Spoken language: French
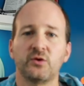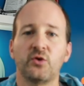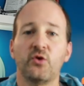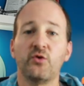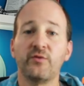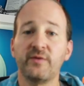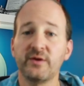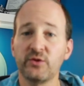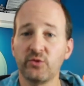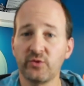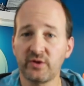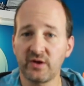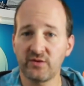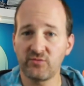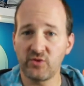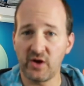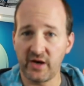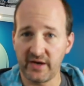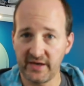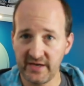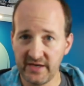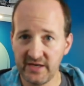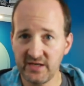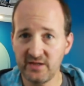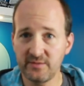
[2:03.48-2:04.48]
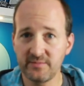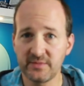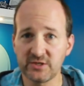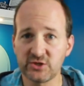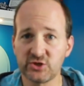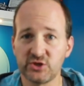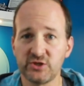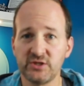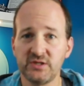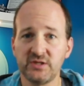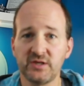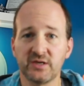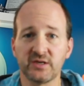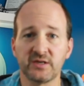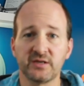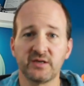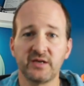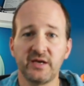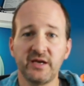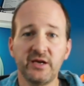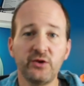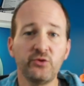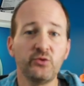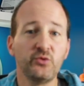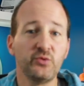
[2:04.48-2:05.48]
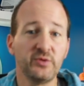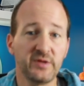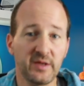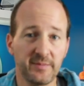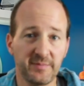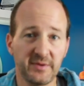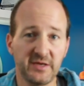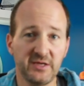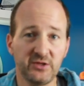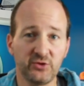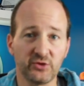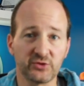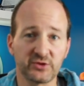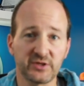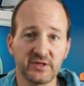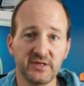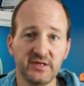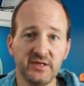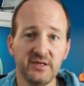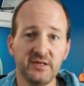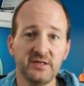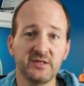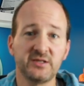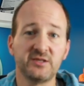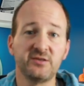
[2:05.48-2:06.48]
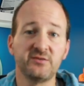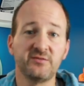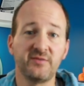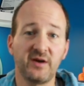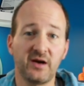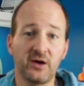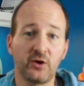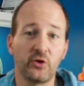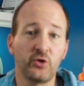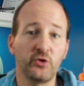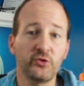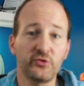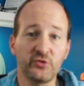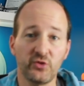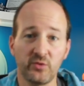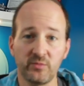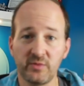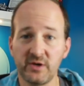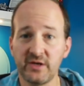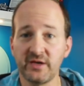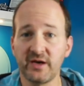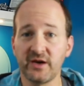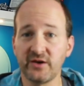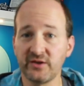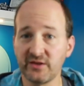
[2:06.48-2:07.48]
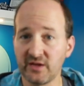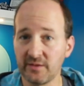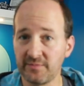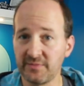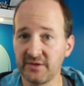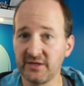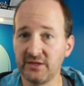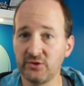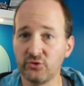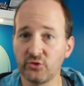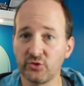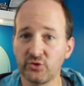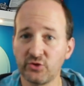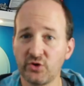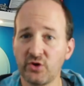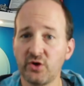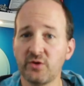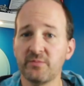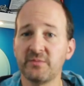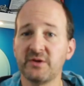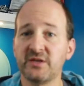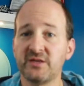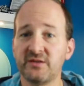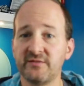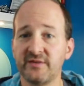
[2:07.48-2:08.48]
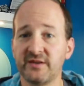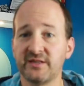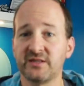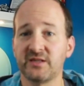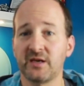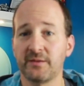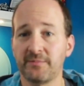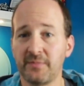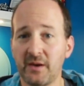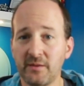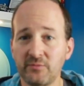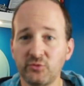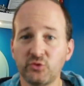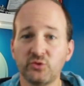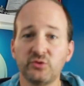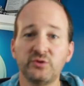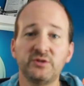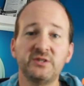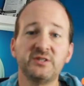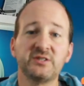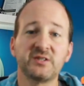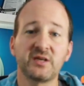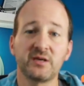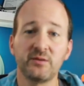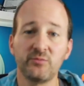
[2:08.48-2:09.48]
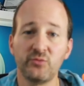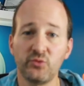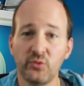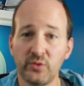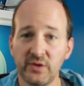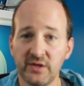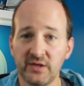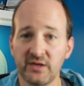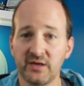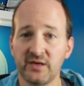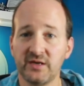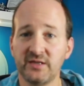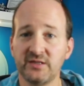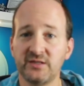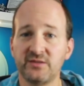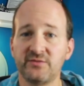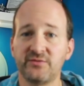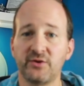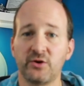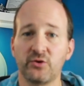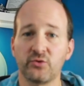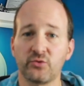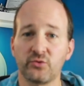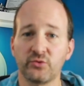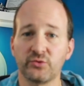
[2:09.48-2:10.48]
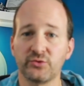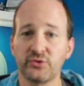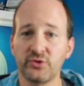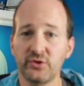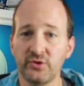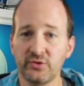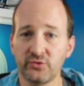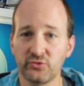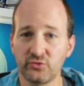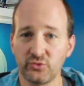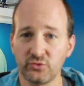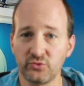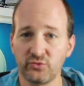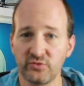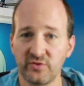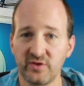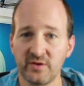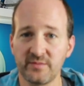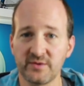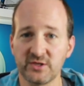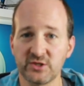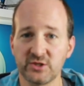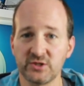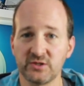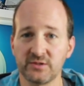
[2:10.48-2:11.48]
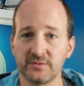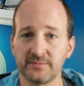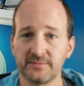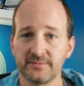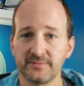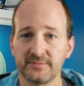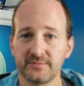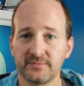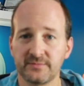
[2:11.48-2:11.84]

On va donc avoir n machines et une API d'entrée qui va ressembler à une API Docker mais qui va être capable de distribuer les différents conteneurs sur toutes ces machines.